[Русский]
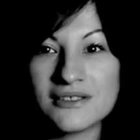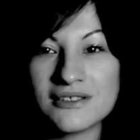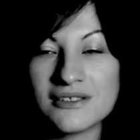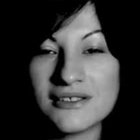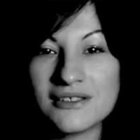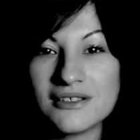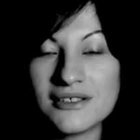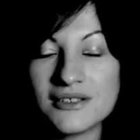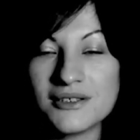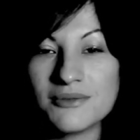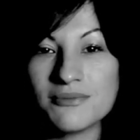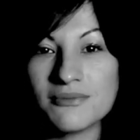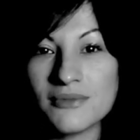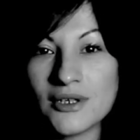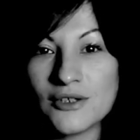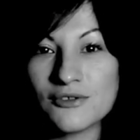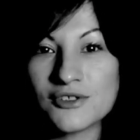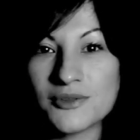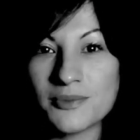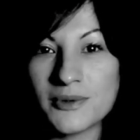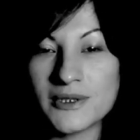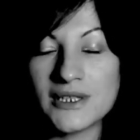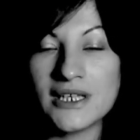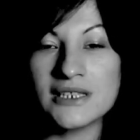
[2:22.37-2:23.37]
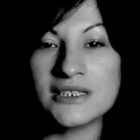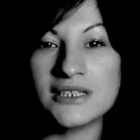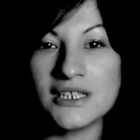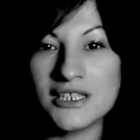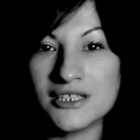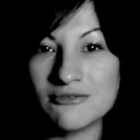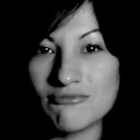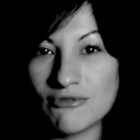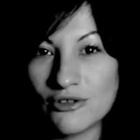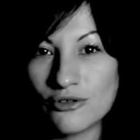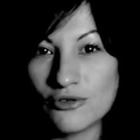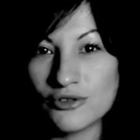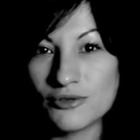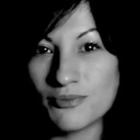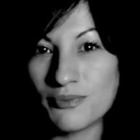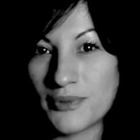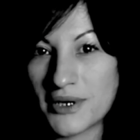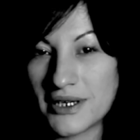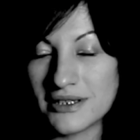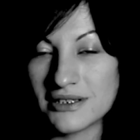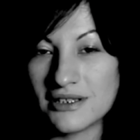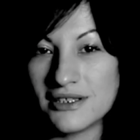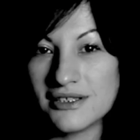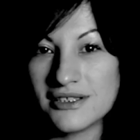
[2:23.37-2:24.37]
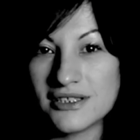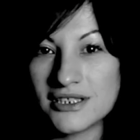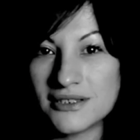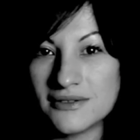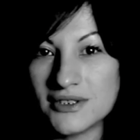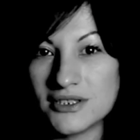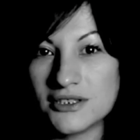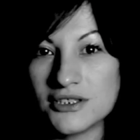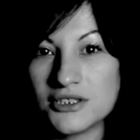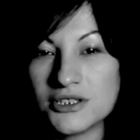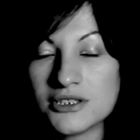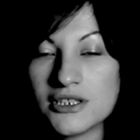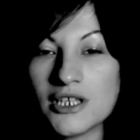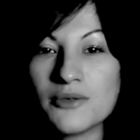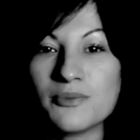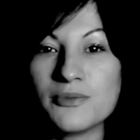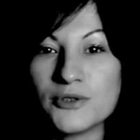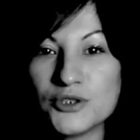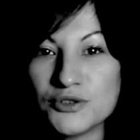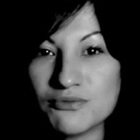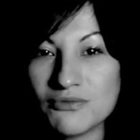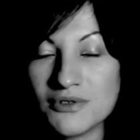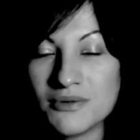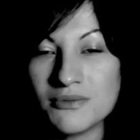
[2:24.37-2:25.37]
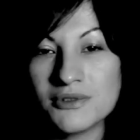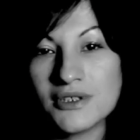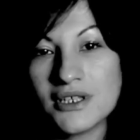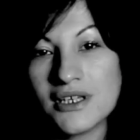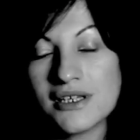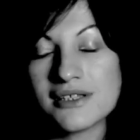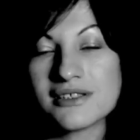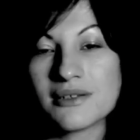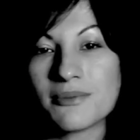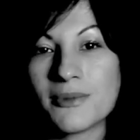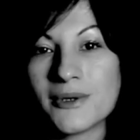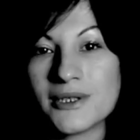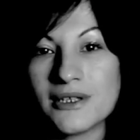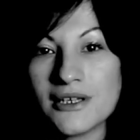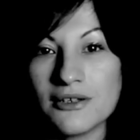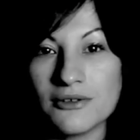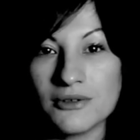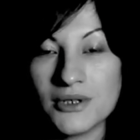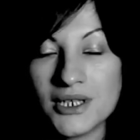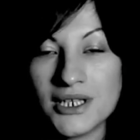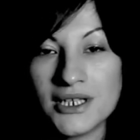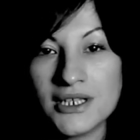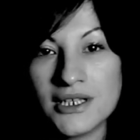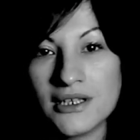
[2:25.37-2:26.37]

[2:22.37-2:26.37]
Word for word: и мое западание я не могу проанализировать и считать, почему именно я западаю.